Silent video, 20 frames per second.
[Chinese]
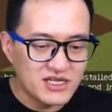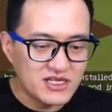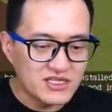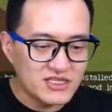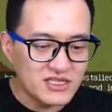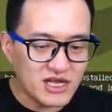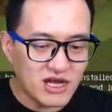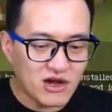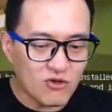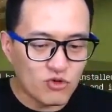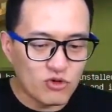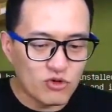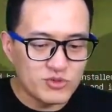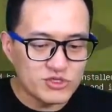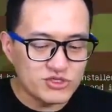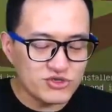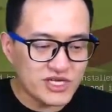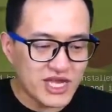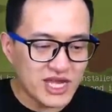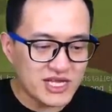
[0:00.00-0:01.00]
那我们
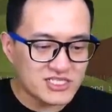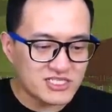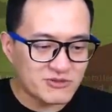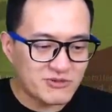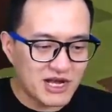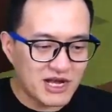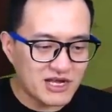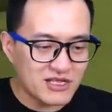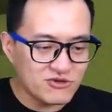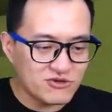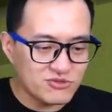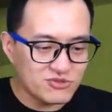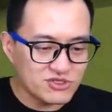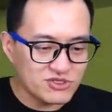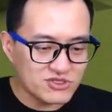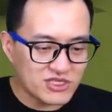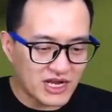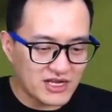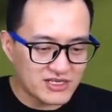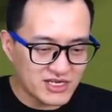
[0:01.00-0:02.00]
就开始吧，那我们就
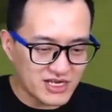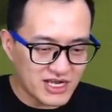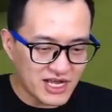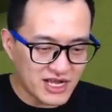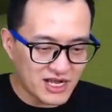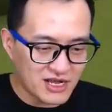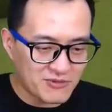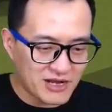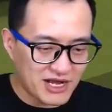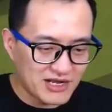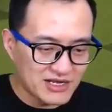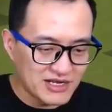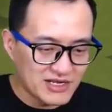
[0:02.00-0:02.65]
打一下看看吧。